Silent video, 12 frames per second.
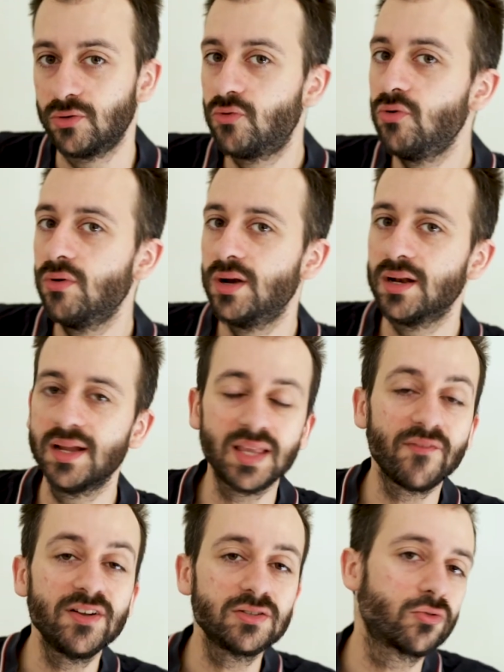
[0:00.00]
du coup
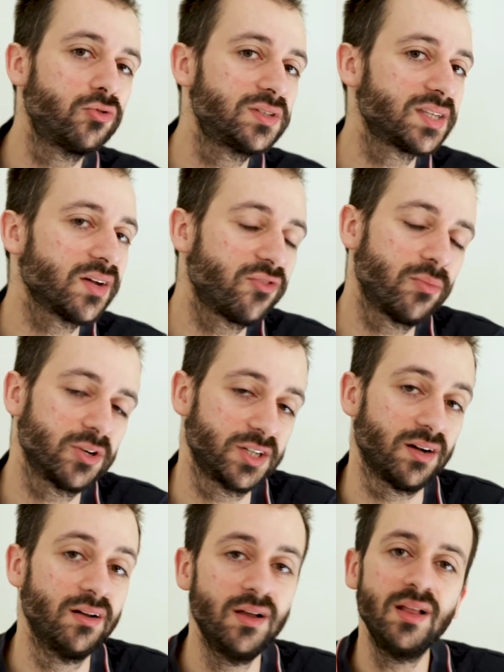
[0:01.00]
l'interface coûte 5 fois moins
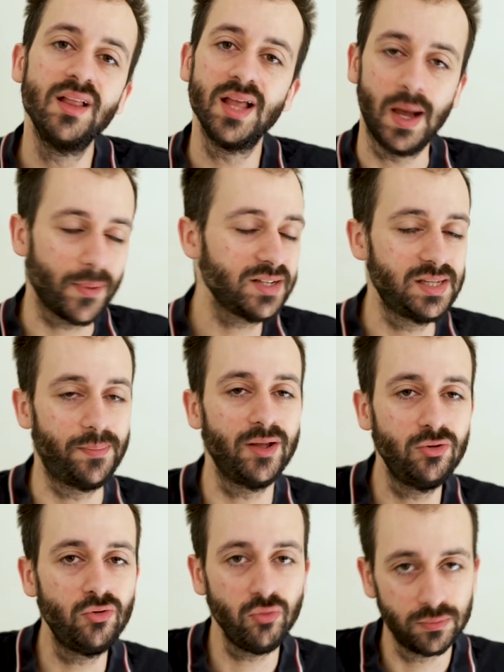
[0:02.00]
cher. Après, c'est
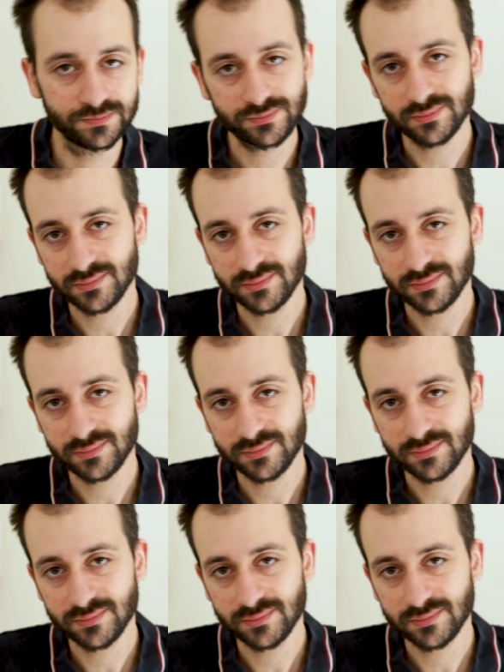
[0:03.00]
pas du tout